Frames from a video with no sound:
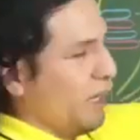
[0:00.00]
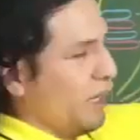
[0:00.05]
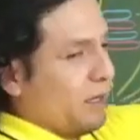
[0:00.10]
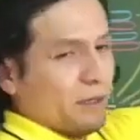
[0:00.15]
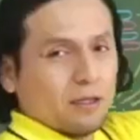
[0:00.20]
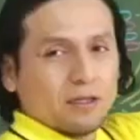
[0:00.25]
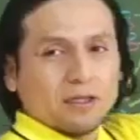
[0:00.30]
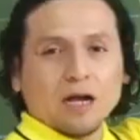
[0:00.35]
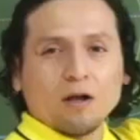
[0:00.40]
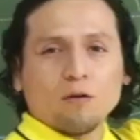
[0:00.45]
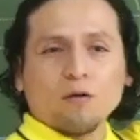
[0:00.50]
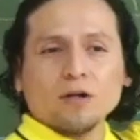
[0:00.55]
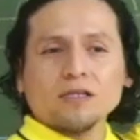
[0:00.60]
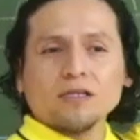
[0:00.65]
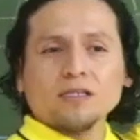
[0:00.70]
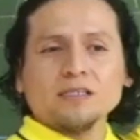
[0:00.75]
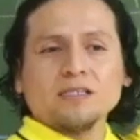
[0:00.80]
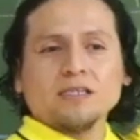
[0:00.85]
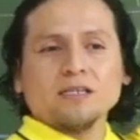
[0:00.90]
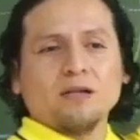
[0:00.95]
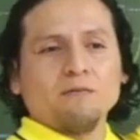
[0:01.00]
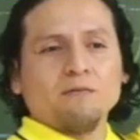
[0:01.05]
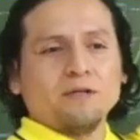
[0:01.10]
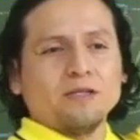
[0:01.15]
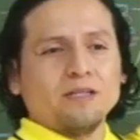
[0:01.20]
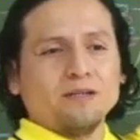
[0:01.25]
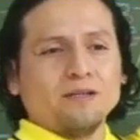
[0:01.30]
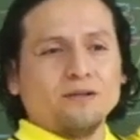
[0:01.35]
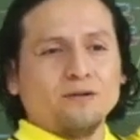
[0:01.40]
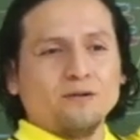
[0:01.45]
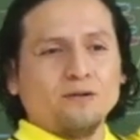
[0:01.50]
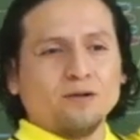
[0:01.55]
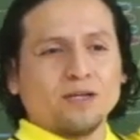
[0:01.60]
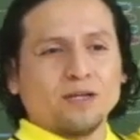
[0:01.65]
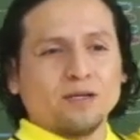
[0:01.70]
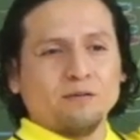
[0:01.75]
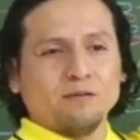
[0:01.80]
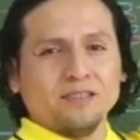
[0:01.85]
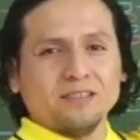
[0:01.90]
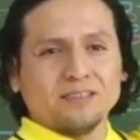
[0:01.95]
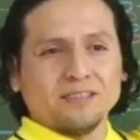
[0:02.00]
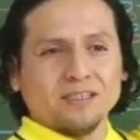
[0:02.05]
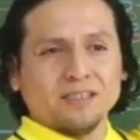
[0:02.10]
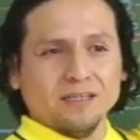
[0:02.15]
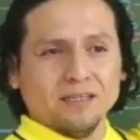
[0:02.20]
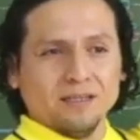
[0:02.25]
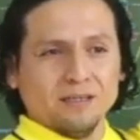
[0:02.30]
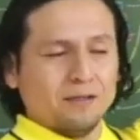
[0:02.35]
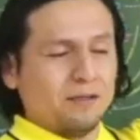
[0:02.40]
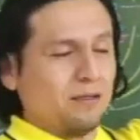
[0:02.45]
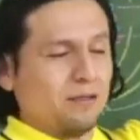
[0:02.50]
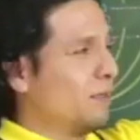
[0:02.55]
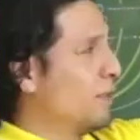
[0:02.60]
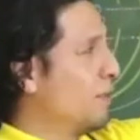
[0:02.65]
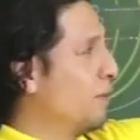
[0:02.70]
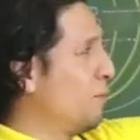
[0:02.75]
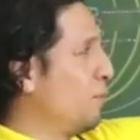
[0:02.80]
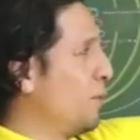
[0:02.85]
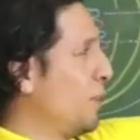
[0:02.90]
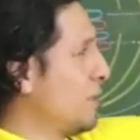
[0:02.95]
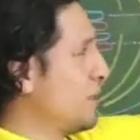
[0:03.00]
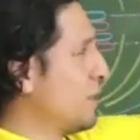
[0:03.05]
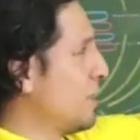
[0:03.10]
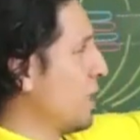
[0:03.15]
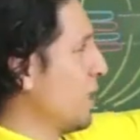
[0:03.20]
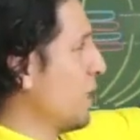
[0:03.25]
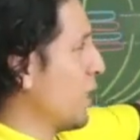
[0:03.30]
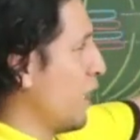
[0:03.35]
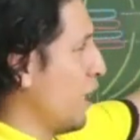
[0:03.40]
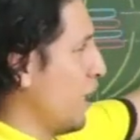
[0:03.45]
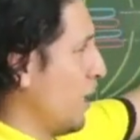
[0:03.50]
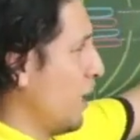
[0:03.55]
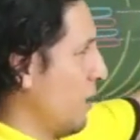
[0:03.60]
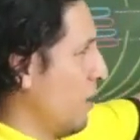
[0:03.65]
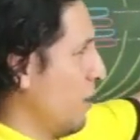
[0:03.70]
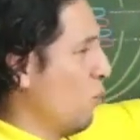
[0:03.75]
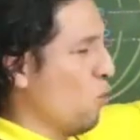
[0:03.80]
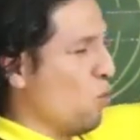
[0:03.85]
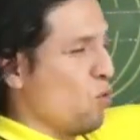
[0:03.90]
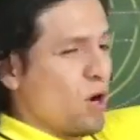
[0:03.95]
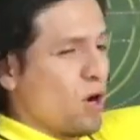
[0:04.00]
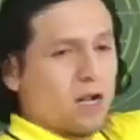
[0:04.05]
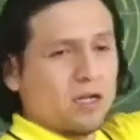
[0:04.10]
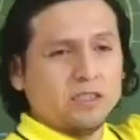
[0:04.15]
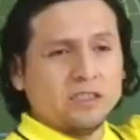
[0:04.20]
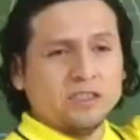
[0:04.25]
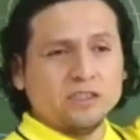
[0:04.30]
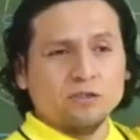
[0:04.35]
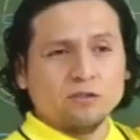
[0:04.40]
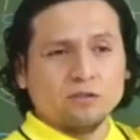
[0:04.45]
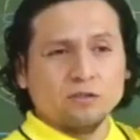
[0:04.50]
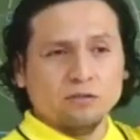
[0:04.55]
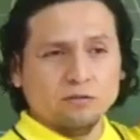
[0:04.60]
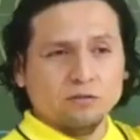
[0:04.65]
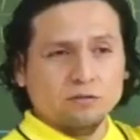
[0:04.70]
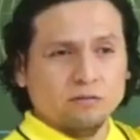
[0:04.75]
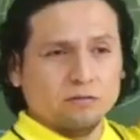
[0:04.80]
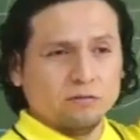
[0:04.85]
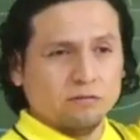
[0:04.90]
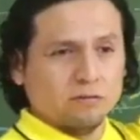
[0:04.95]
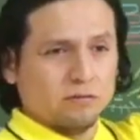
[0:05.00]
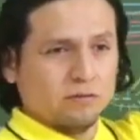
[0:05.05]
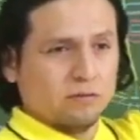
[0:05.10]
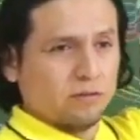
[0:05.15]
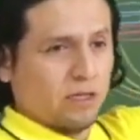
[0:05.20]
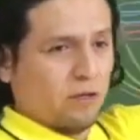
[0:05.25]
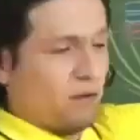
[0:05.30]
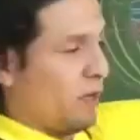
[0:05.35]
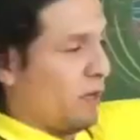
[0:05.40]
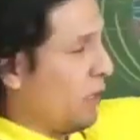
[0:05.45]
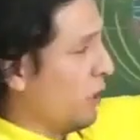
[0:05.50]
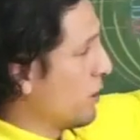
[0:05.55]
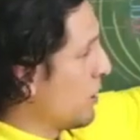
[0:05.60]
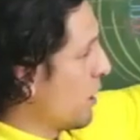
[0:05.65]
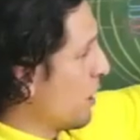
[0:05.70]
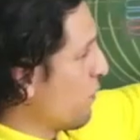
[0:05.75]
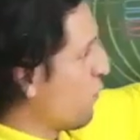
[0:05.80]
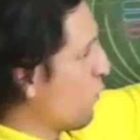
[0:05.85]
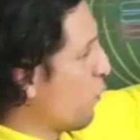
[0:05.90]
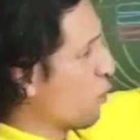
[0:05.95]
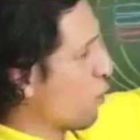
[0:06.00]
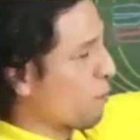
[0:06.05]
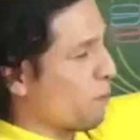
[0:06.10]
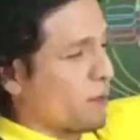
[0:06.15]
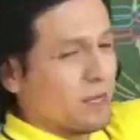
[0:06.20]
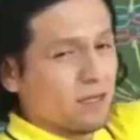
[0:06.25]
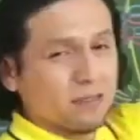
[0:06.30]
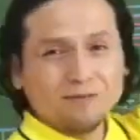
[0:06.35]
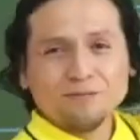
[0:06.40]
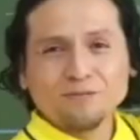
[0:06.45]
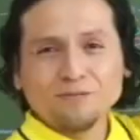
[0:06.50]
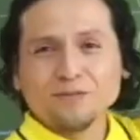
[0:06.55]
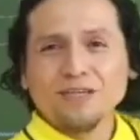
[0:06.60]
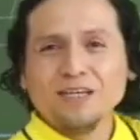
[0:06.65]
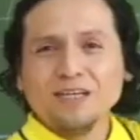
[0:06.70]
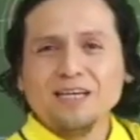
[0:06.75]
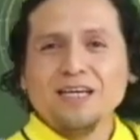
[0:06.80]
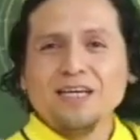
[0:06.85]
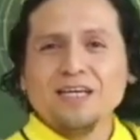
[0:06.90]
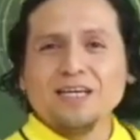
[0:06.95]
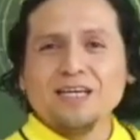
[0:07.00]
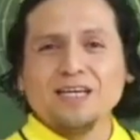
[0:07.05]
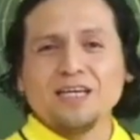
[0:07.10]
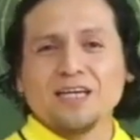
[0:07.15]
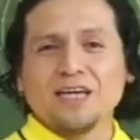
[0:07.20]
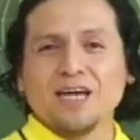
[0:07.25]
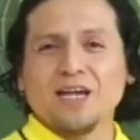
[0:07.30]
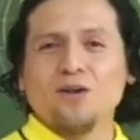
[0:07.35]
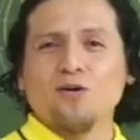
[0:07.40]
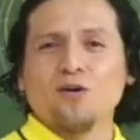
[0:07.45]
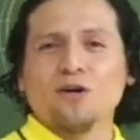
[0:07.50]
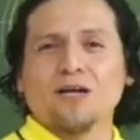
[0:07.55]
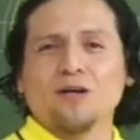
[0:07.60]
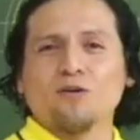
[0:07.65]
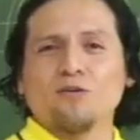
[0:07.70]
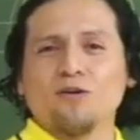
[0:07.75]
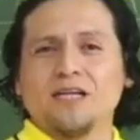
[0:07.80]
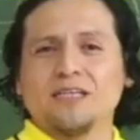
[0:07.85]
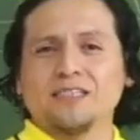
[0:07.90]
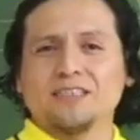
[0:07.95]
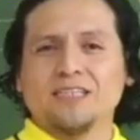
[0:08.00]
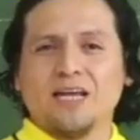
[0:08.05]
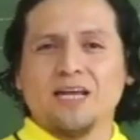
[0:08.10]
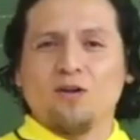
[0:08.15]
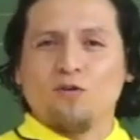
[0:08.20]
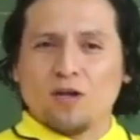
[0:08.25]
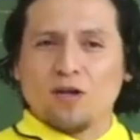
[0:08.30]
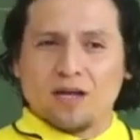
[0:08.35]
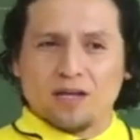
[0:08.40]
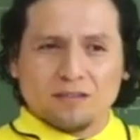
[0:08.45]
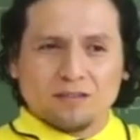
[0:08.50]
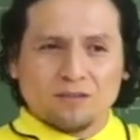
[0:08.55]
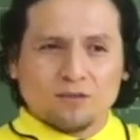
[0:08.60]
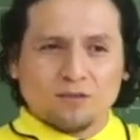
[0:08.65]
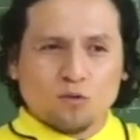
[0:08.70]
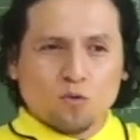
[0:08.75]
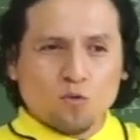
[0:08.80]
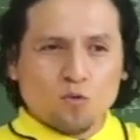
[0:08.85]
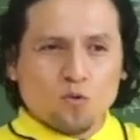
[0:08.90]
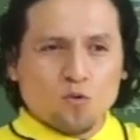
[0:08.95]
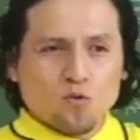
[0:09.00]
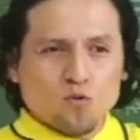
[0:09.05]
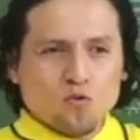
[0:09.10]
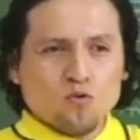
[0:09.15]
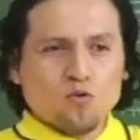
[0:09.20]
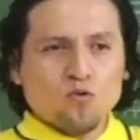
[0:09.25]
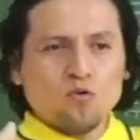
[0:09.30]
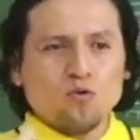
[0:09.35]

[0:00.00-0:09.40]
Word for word: ¿te acuerdas en el video lo que viste? Viste que un anillo eh, se forma ¿Y qué logra con la célula? Un